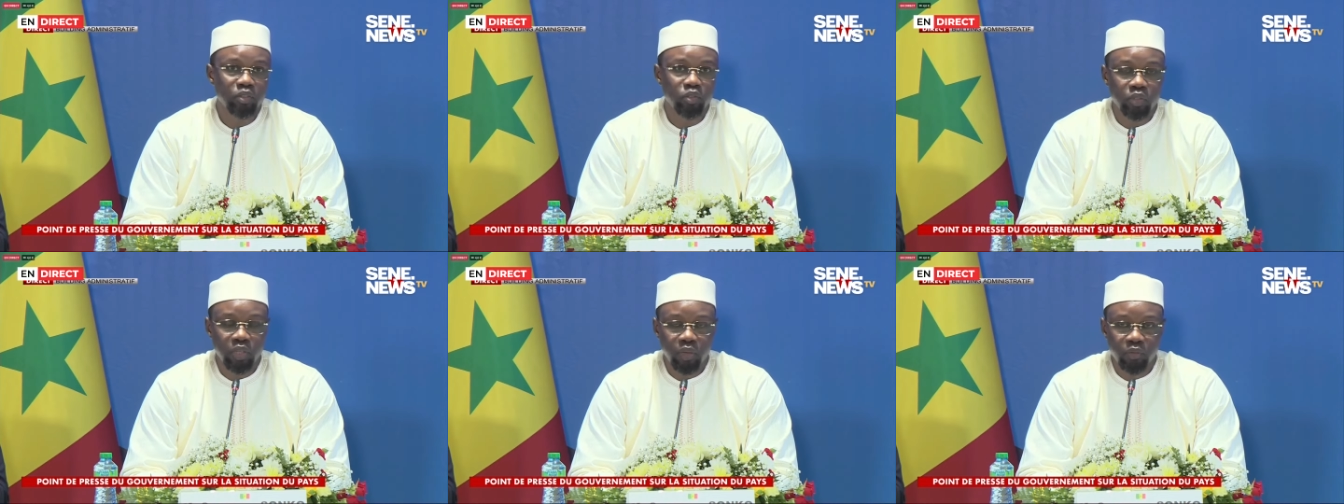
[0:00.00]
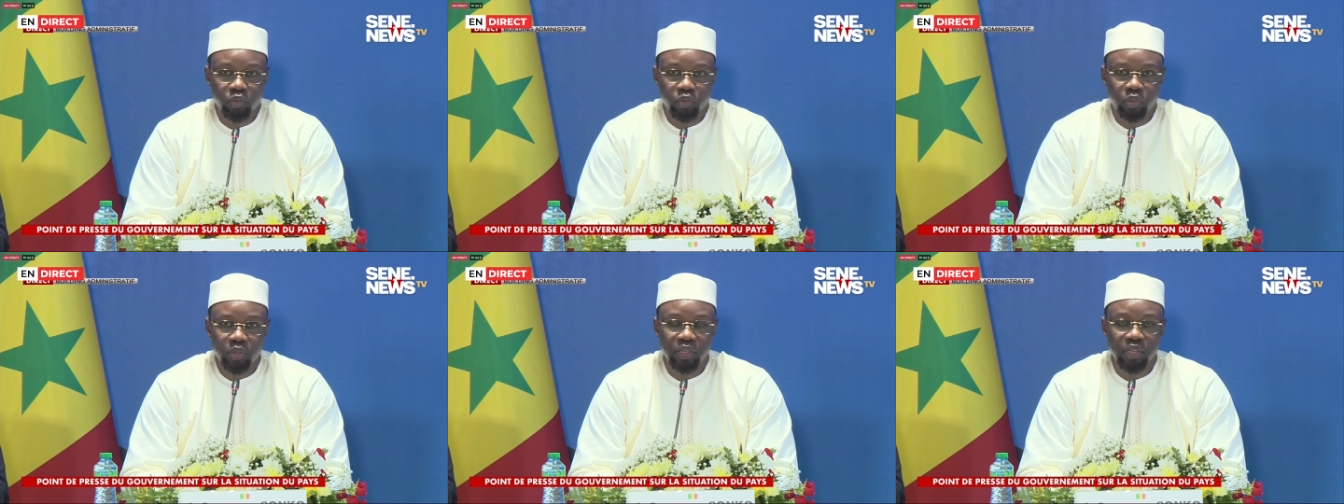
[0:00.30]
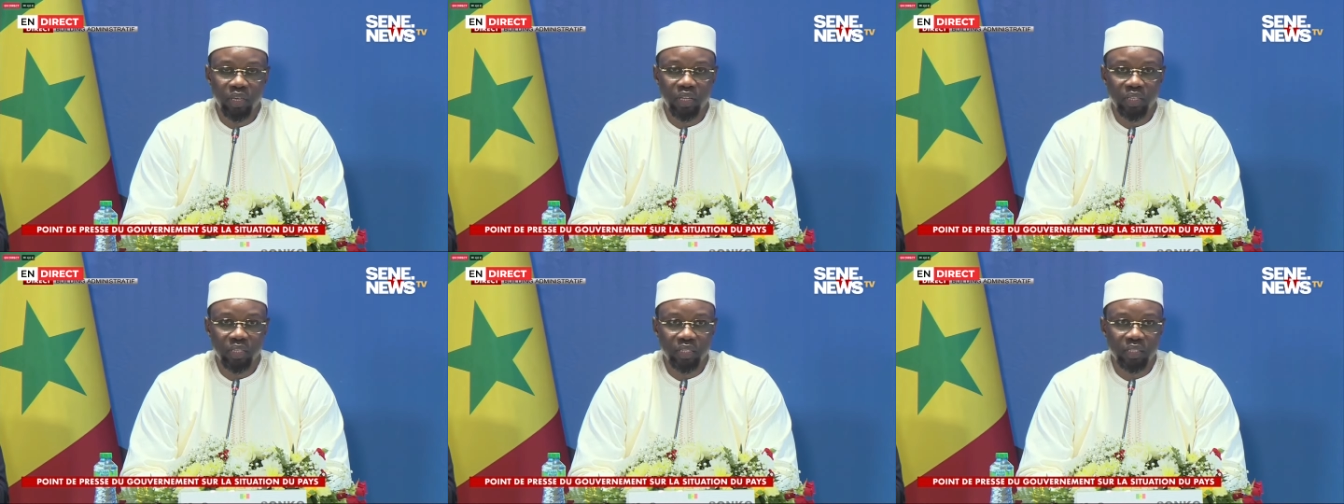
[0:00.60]
nous avions
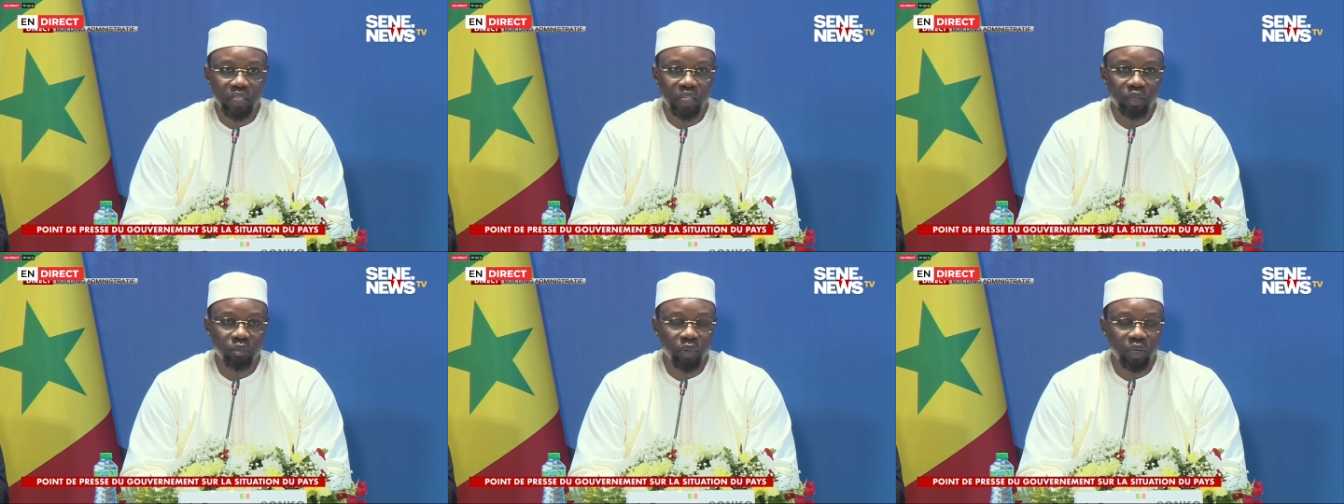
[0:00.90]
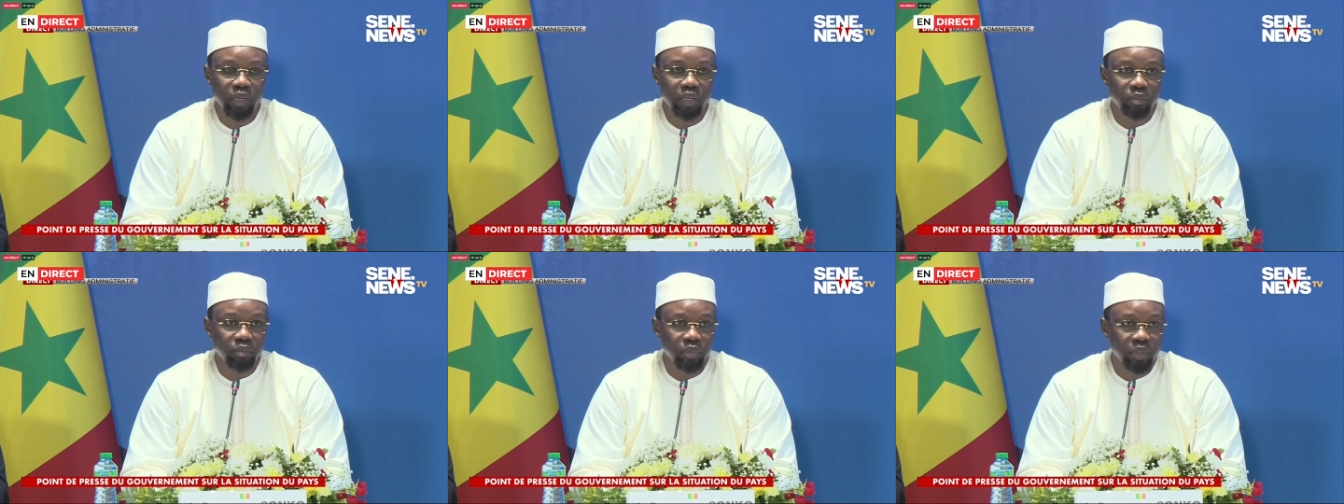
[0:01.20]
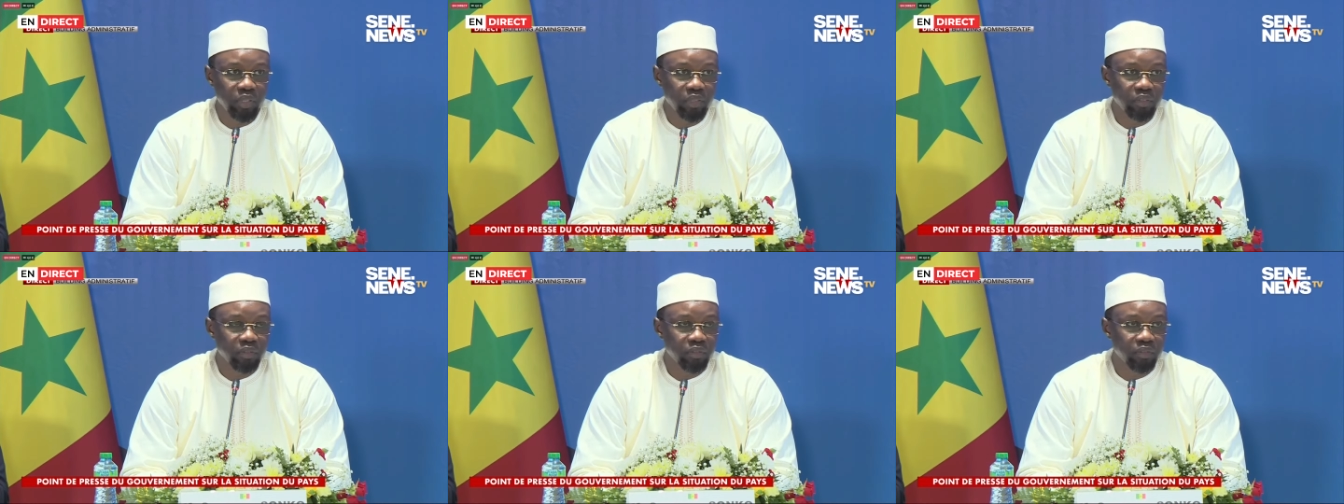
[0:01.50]
quelques éléments de
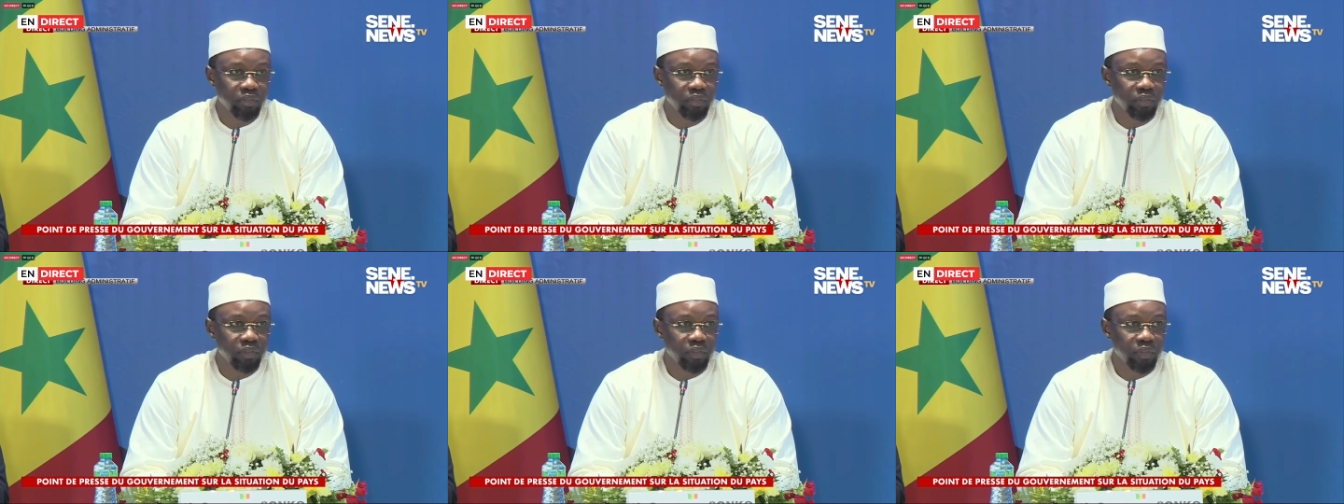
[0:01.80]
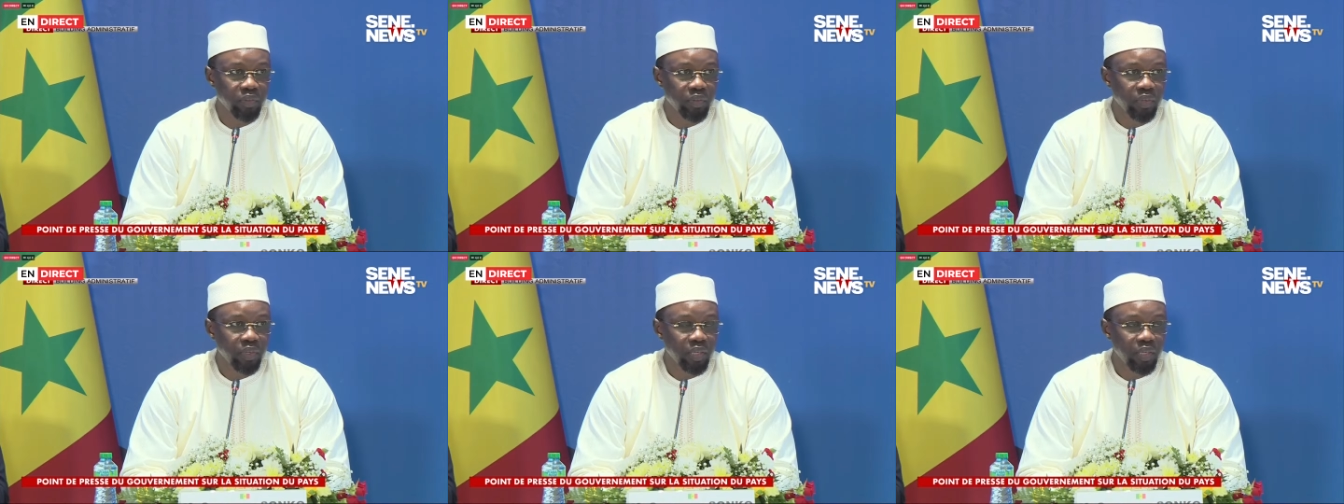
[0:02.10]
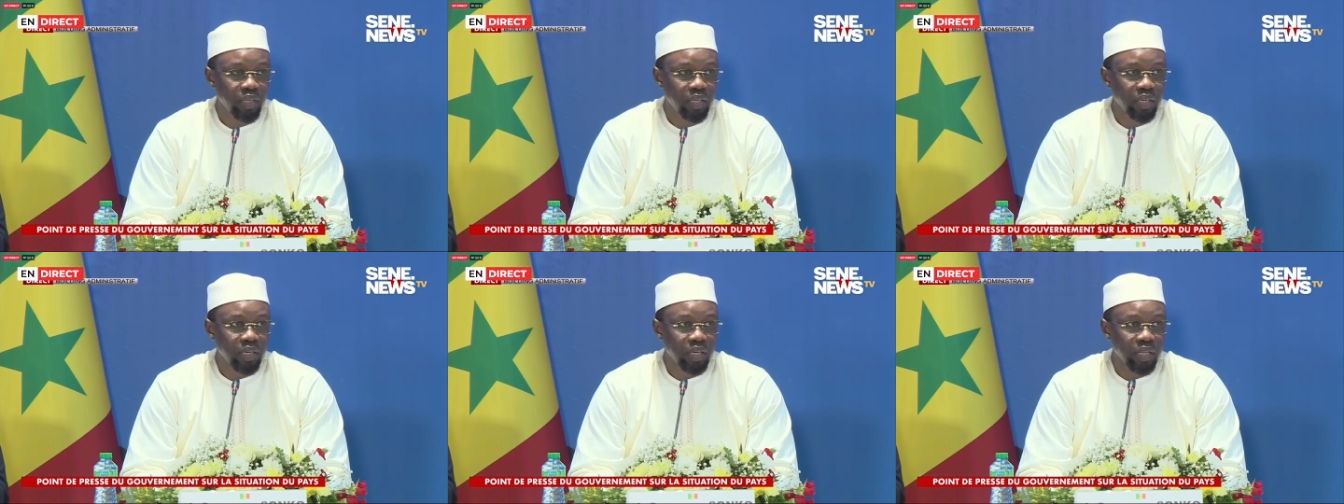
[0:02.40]
preuve
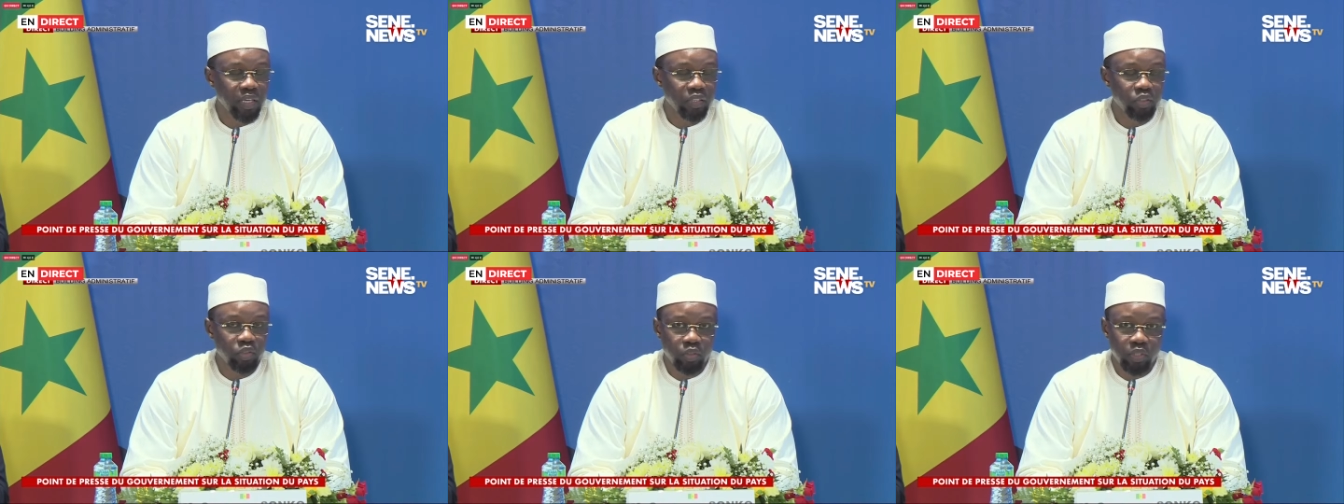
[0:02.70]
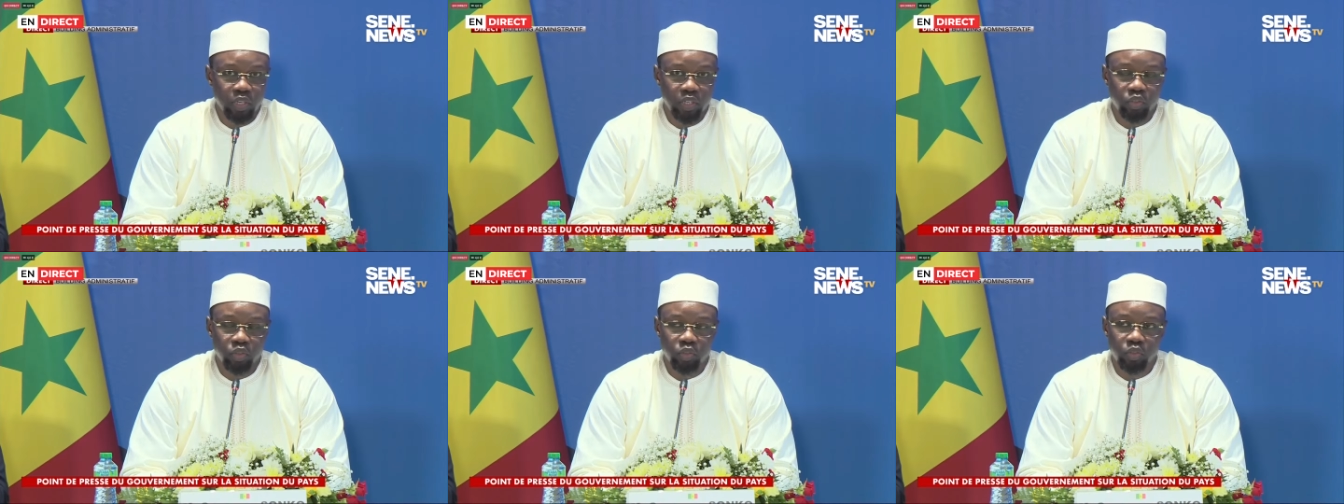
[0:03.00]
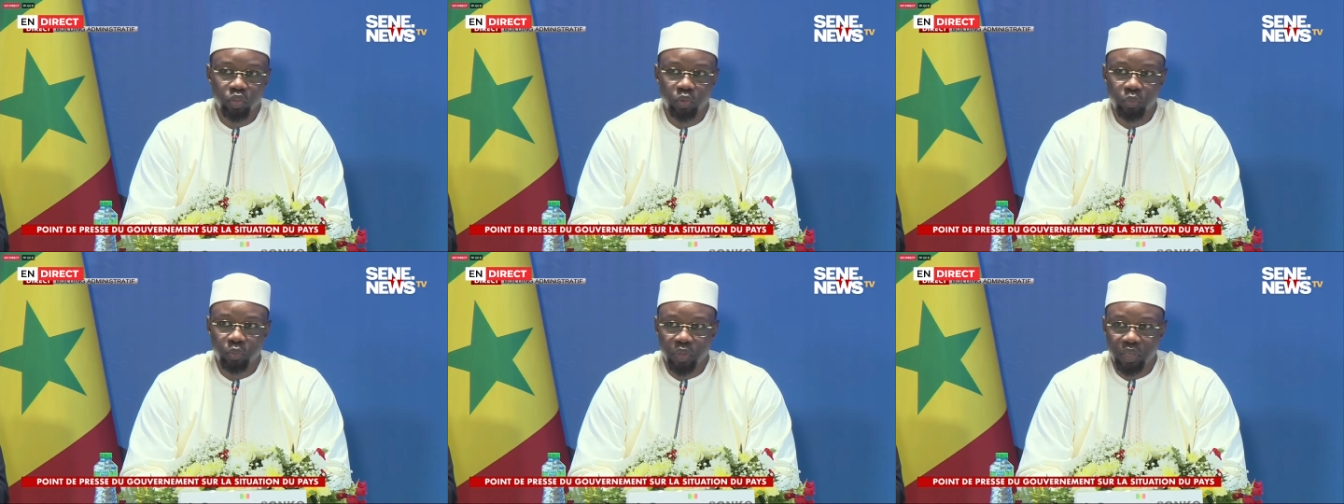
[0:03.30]
que la situation
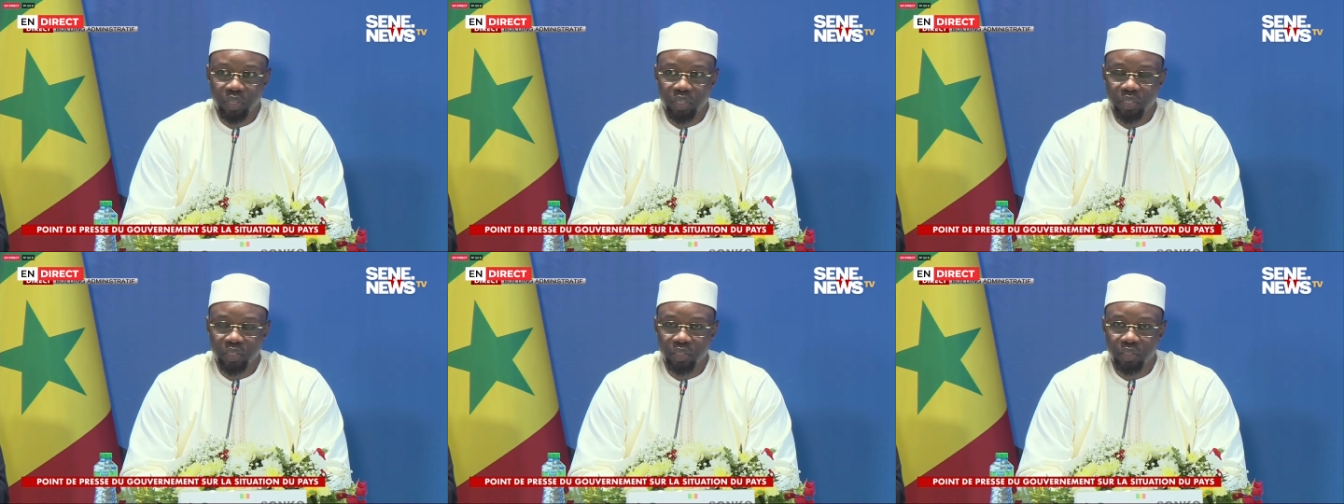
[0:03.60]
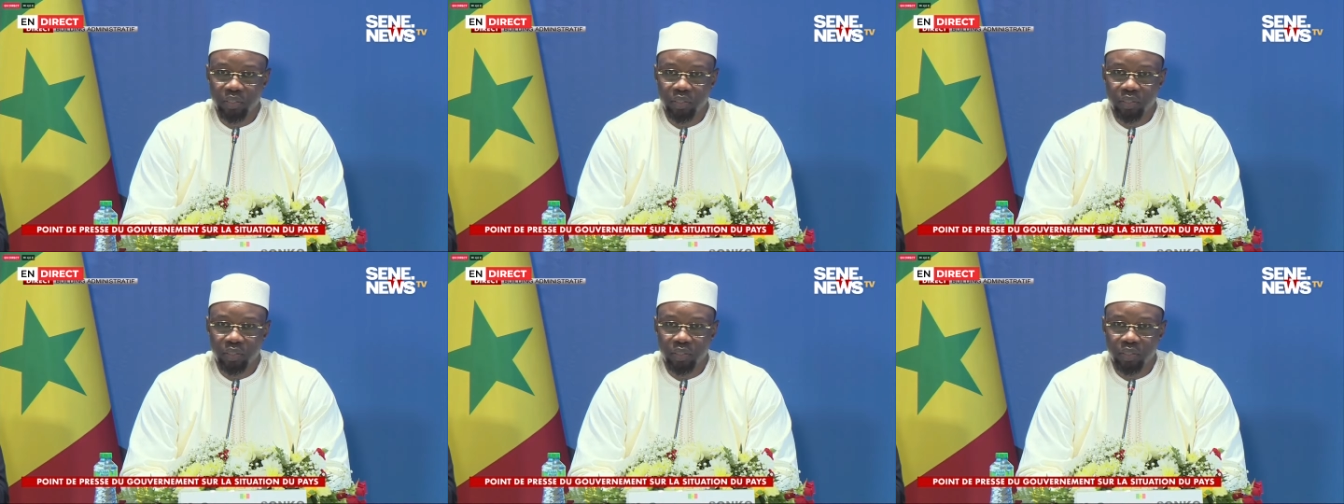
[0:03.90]
du pays